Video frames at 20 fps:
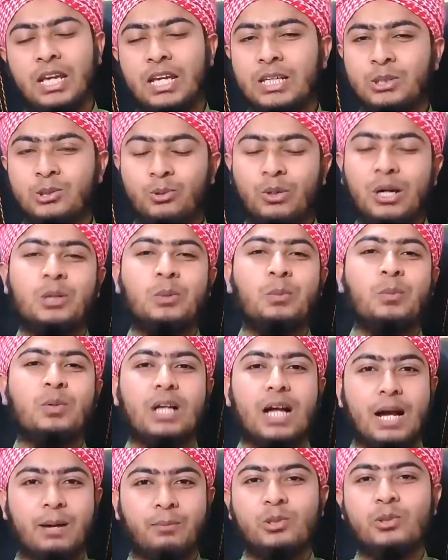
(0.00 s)
এই দোয়ার
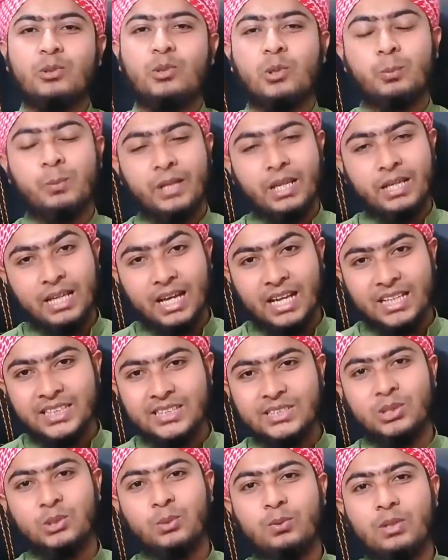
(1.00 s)
উপর আমল করবে এই
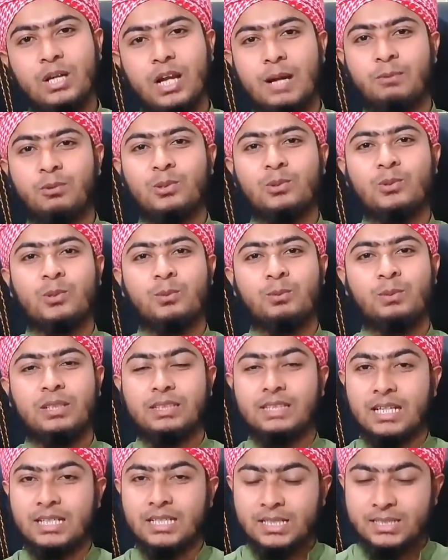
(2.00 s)
হাদিসের উপর আমল করবে
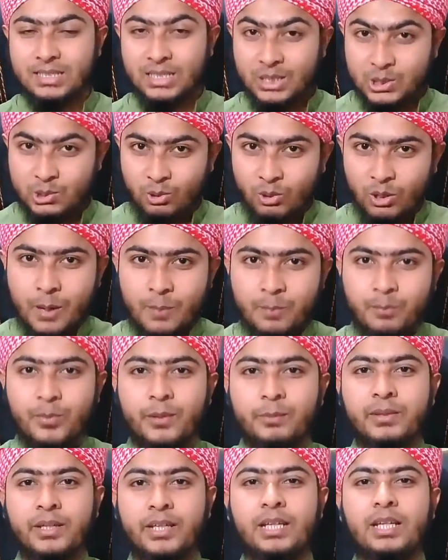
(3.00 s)
তারা যে সব
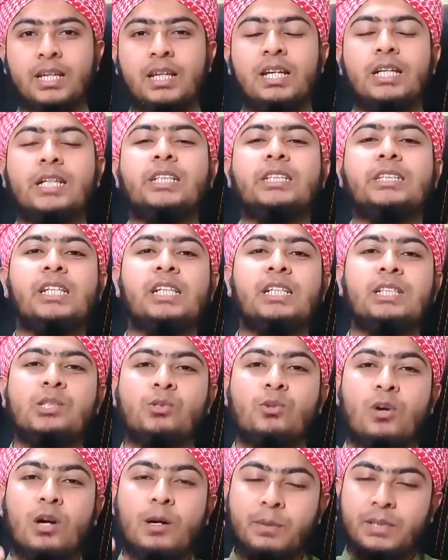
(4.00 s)
পাবে সেই
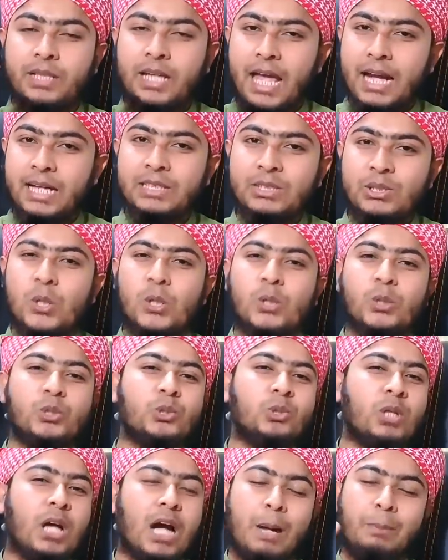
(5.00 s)
সোয়াবের একটা
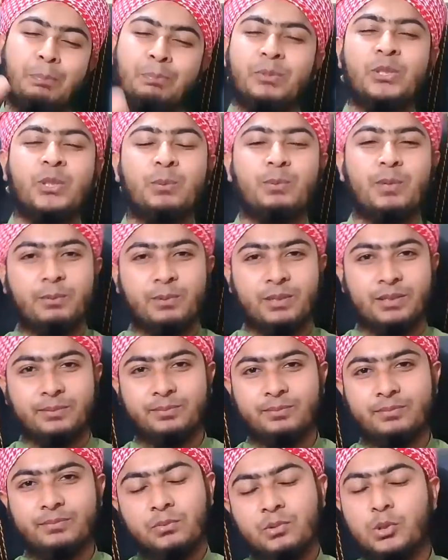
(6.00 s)
অংশ আপনিও পাবেন
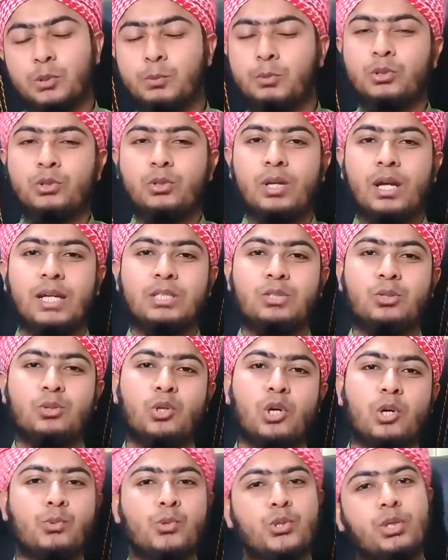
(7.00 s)
তো বন্ধুরা এই
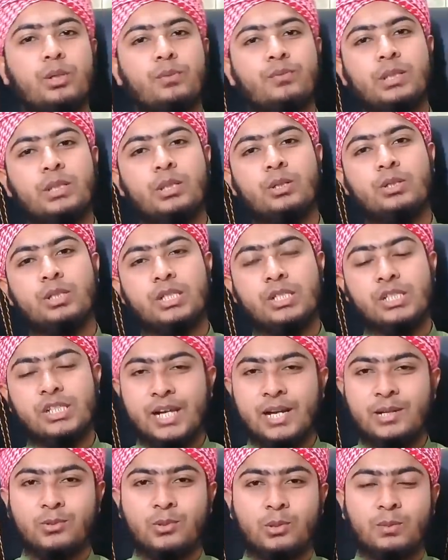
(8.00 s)
জন্য অবশ্যই ভিডিওটি
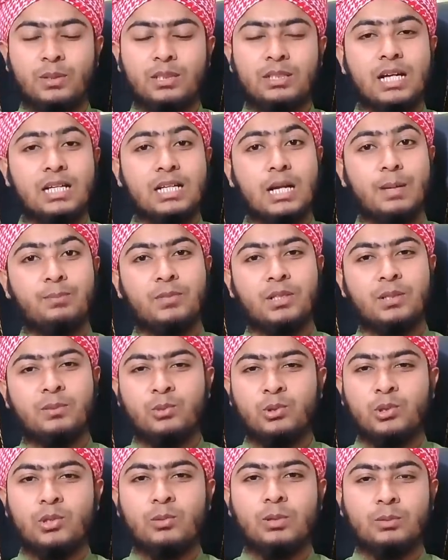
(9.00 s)
শেয়ার করবেন আর আপনার
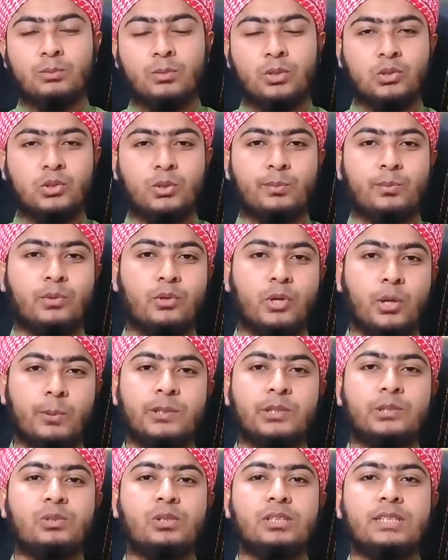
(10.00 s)
মূল্যবান মন্তব্য
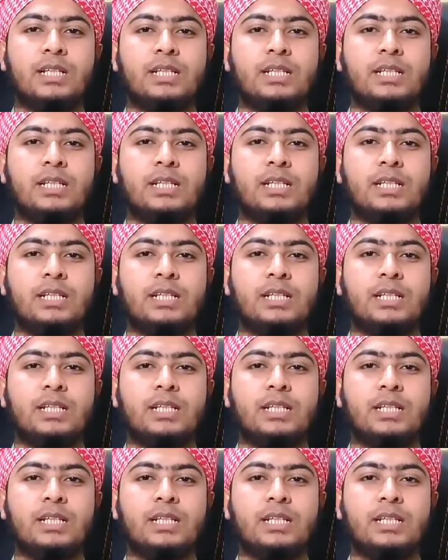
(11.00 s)
কমেন্ট করে